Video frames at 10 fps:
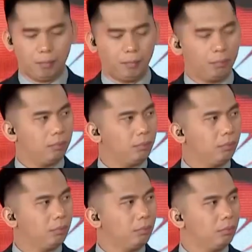Eight years
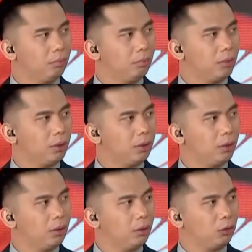each, eight years
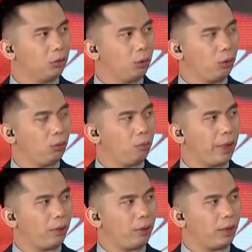each. So kung
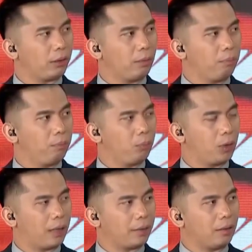meron kang some,
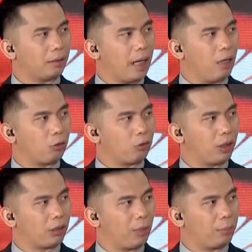uh, 10 counts
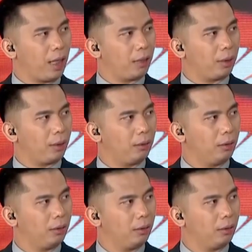ng cyber libel, Oh,